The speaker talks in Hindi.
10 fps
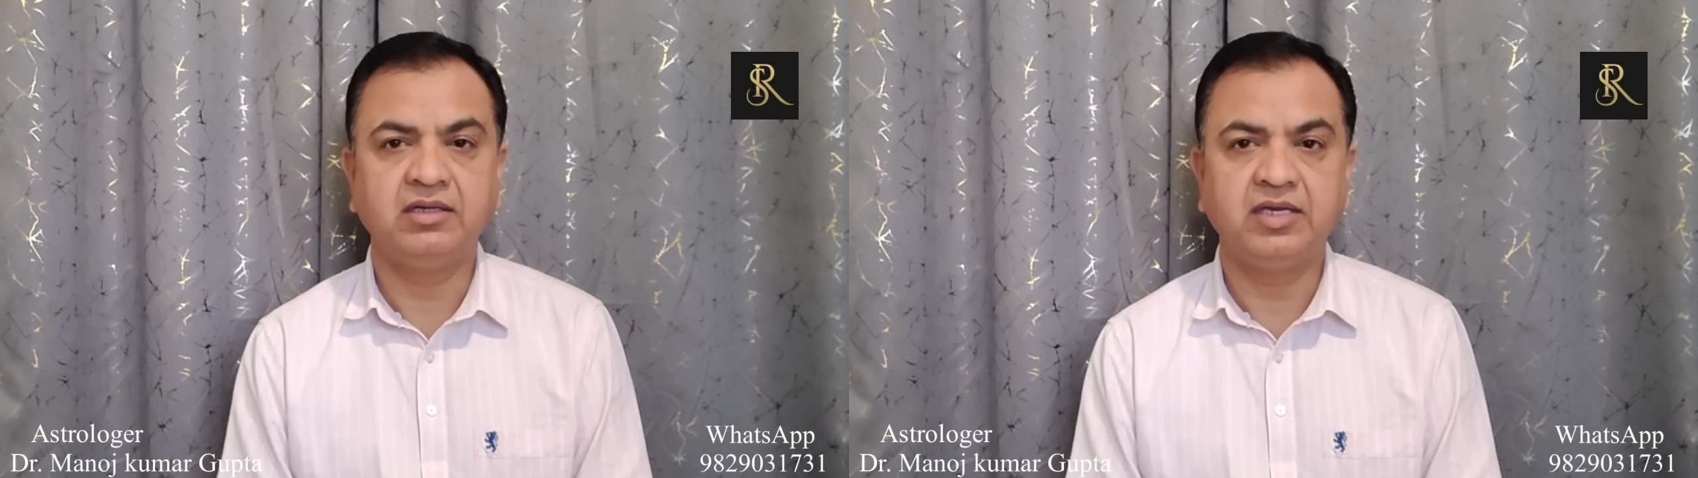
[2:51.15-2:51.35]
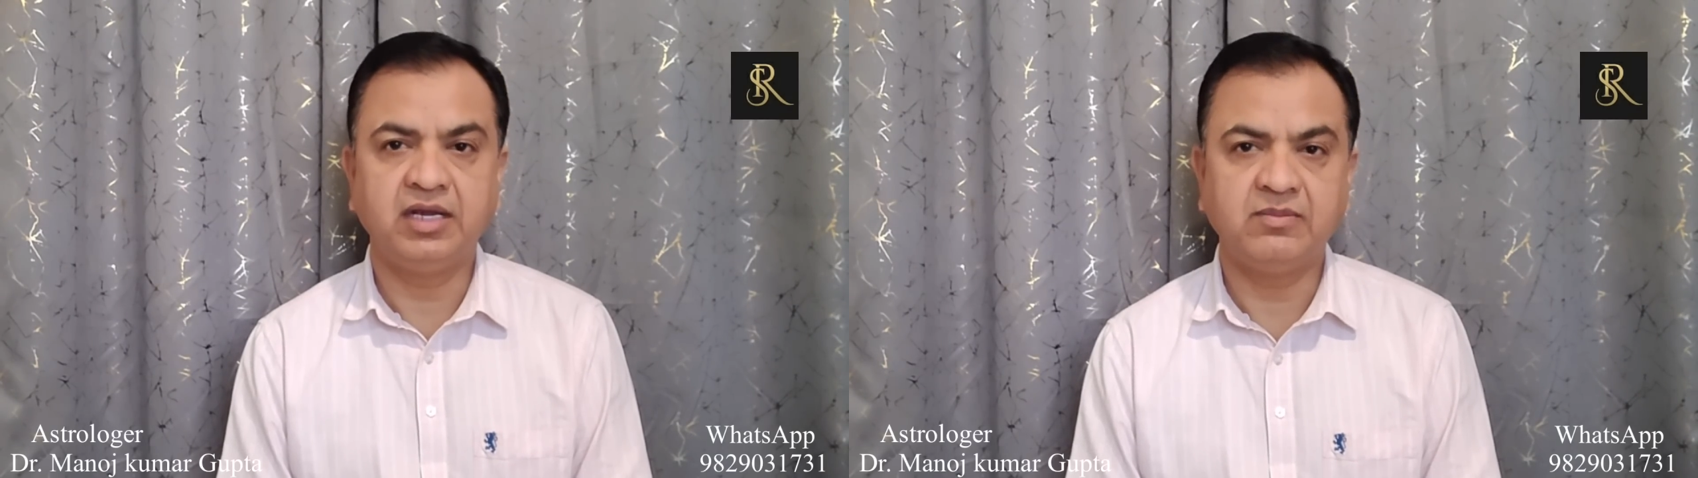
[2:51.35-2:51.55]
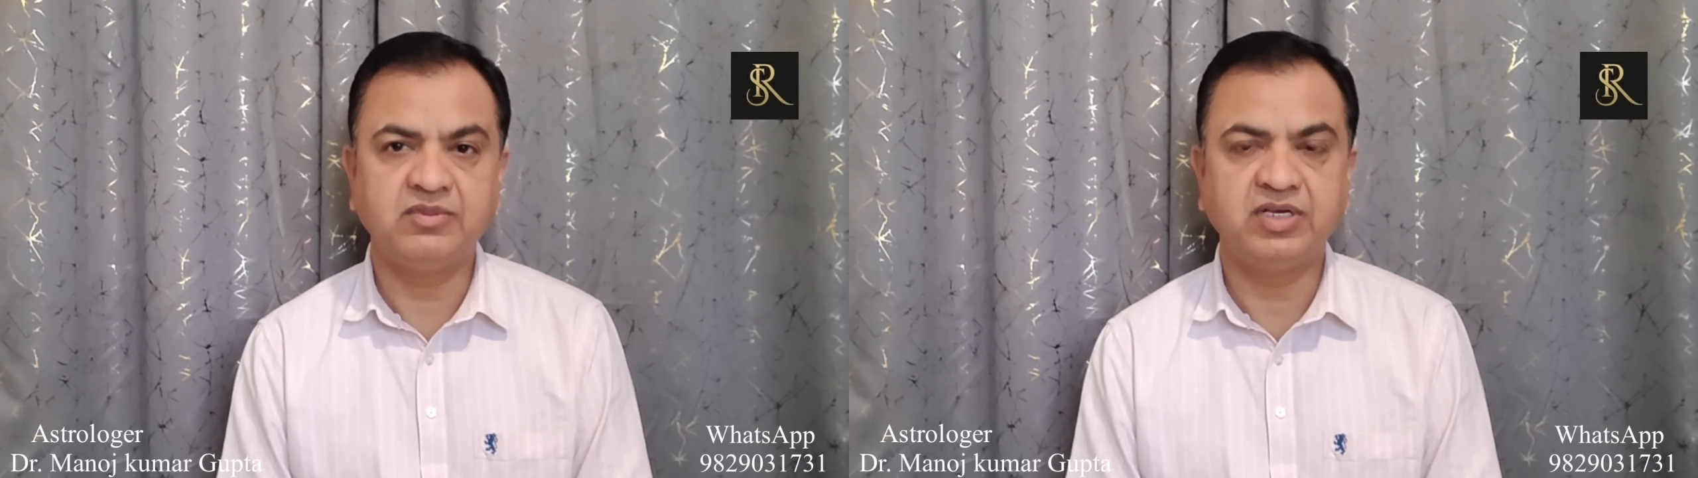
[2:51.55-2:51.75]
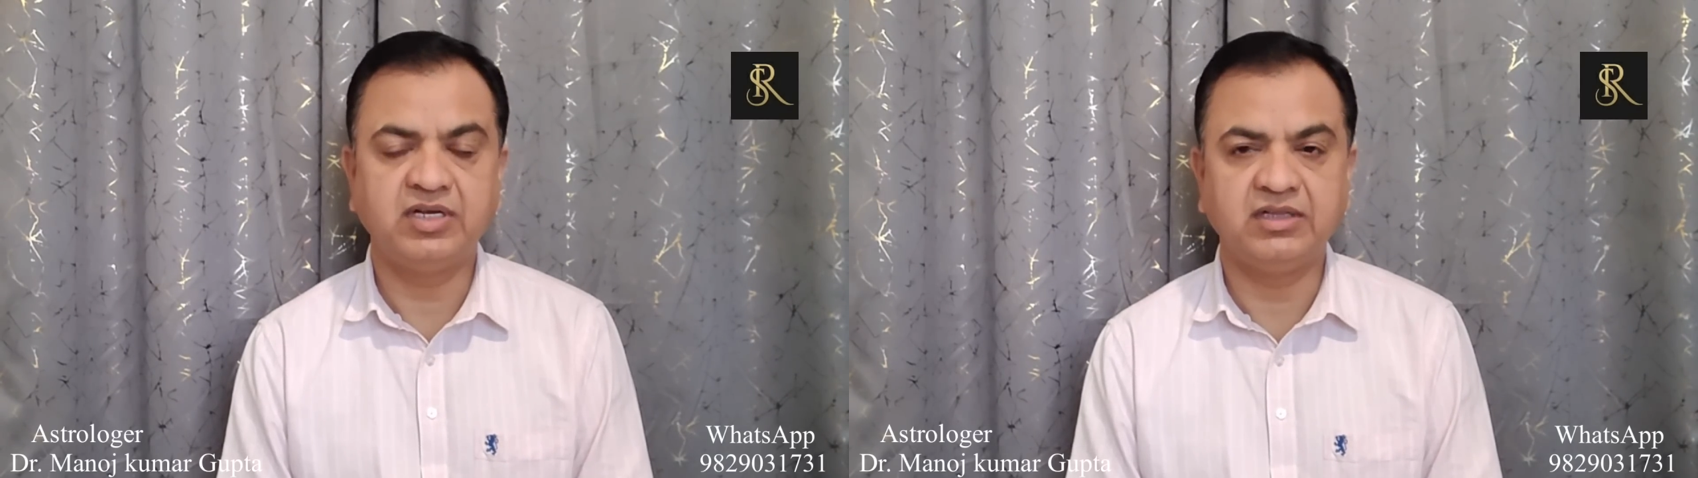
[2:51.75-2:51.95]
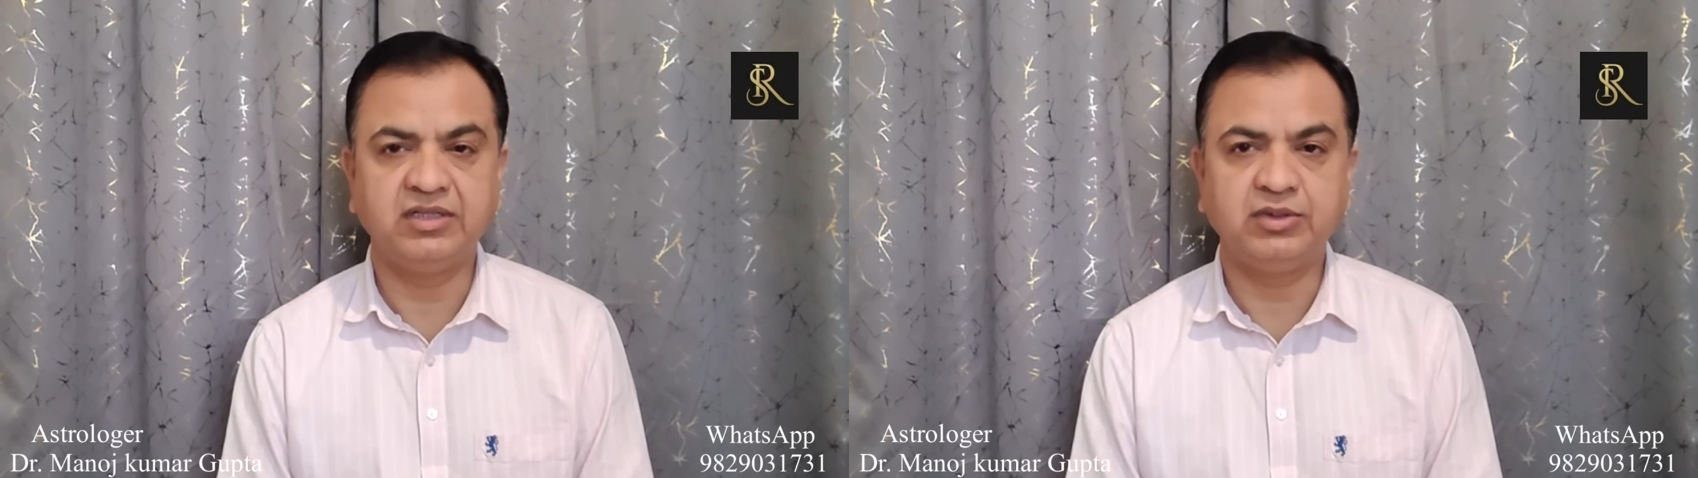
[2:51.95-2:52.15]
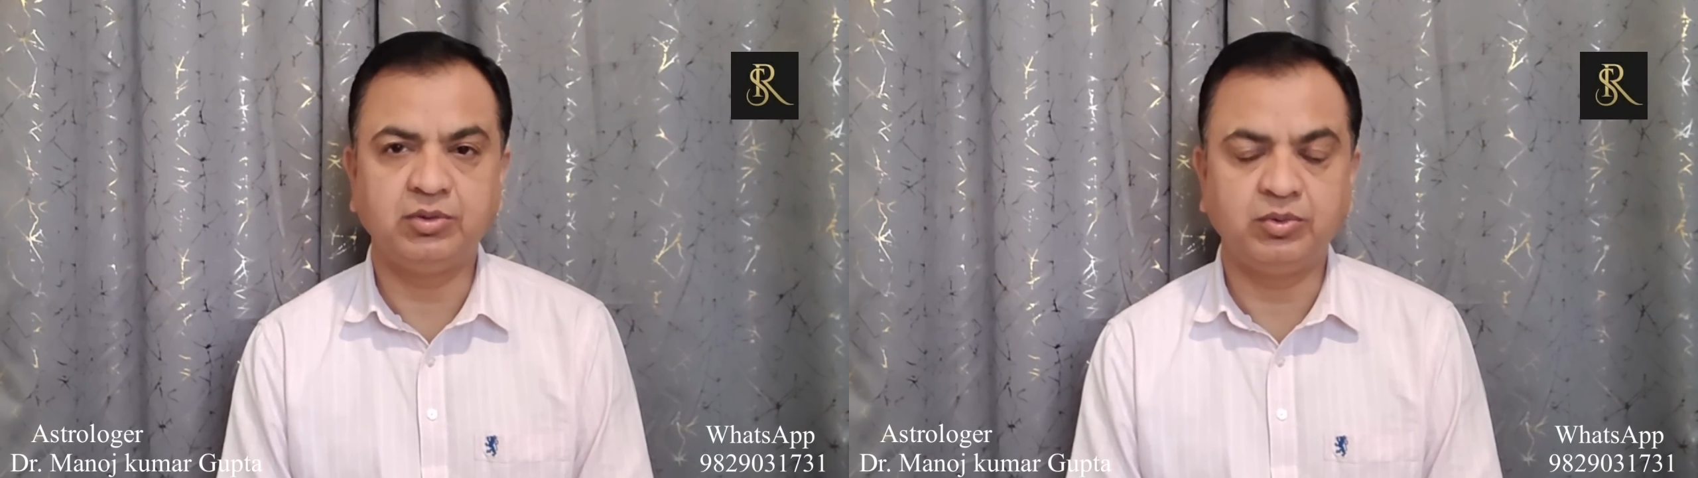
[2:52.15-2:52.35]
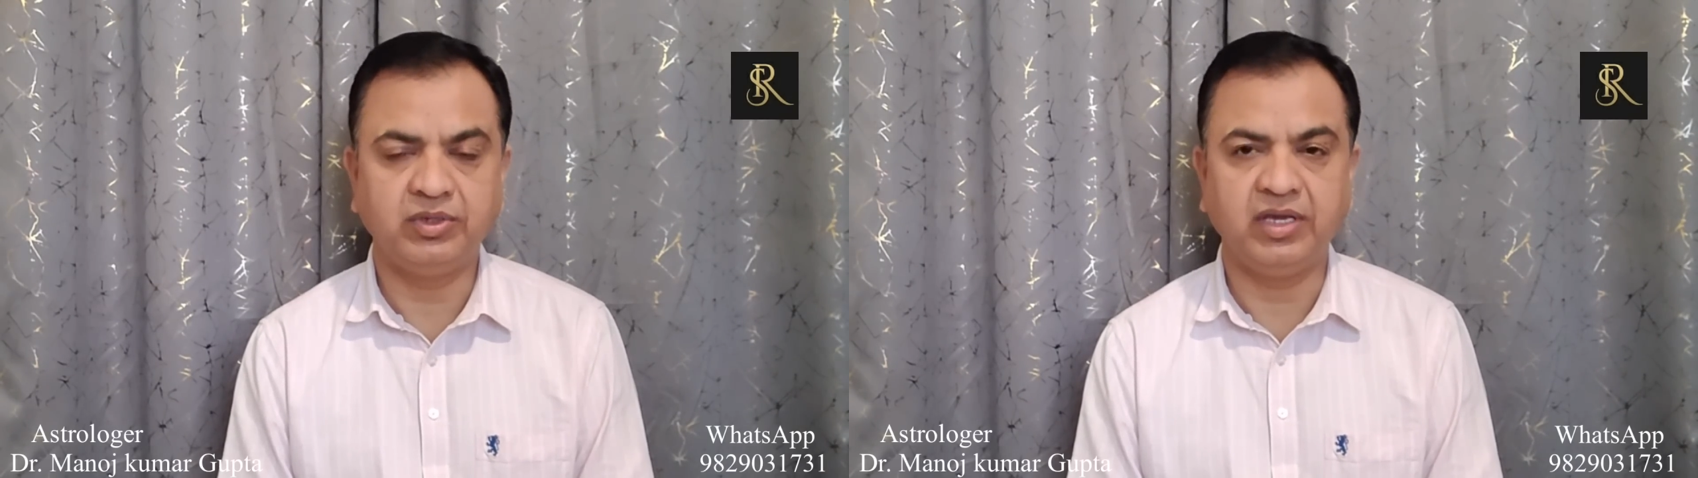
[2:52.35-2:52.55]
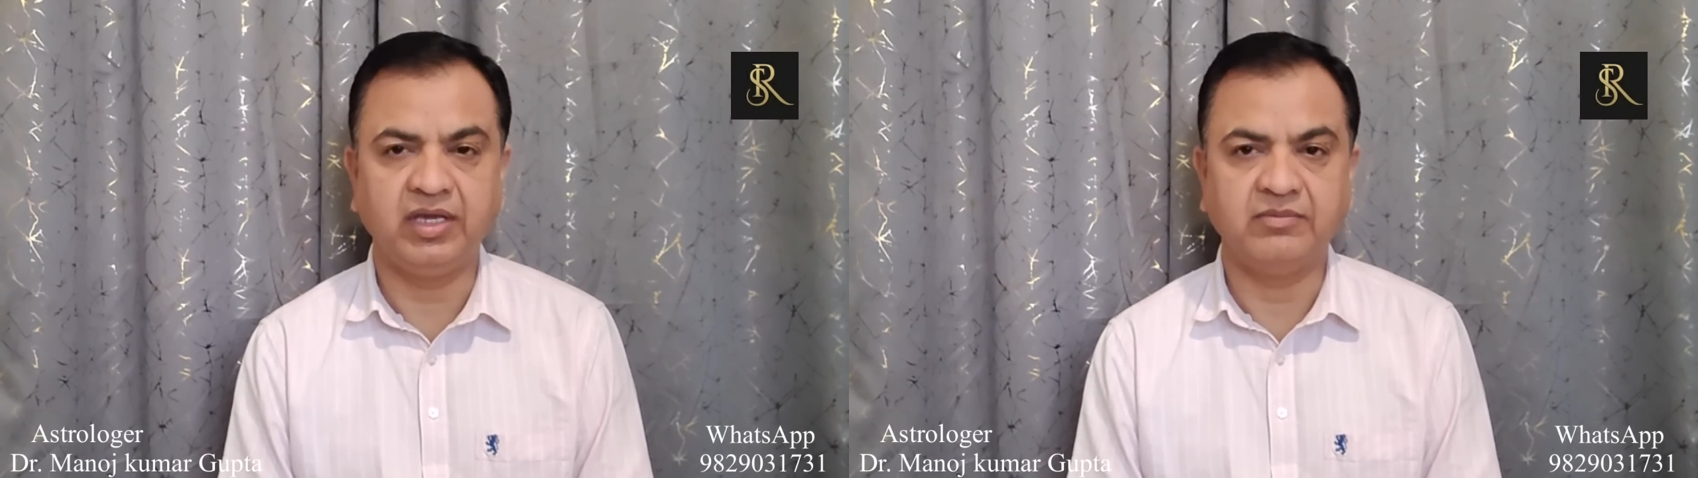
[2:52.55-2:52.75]
कि हमसे गलती तो
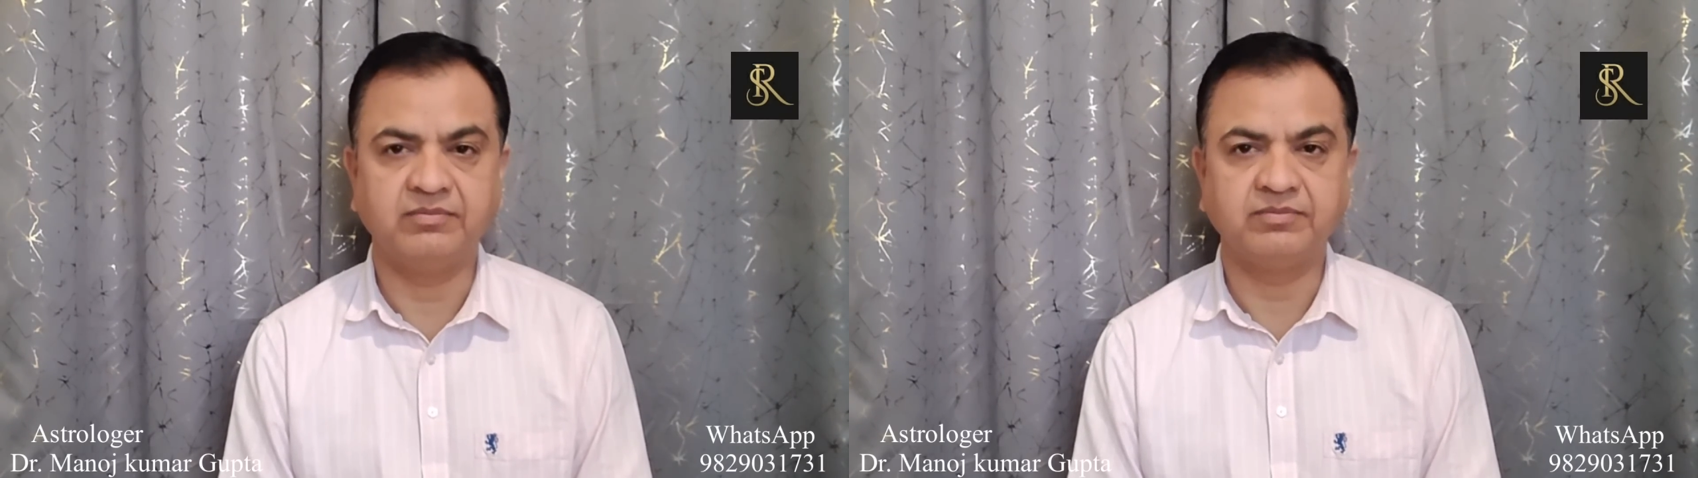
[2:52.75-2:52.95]
हुई है